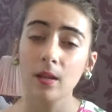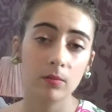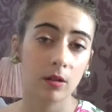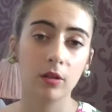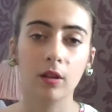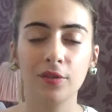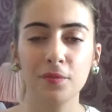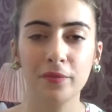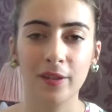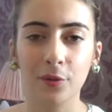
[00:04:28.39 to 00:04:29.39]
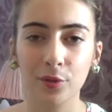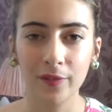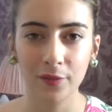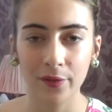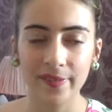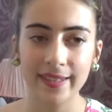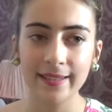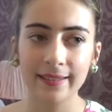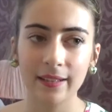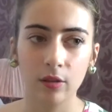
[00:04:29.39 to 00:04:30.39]
Mais encore une fois, vous pouvez la retrouver sur les
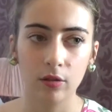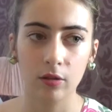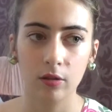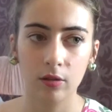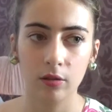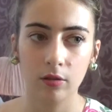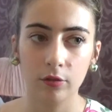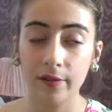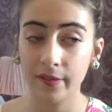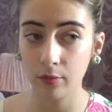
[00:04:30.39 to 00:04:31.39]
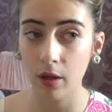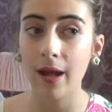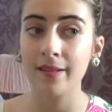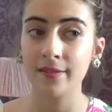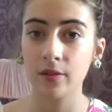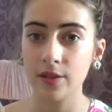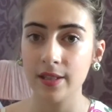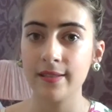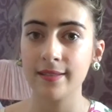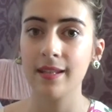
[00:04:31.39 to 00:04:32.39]
sites euh, de la saison 1 à la saison
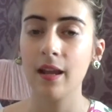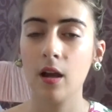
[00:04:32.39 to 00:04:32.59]
10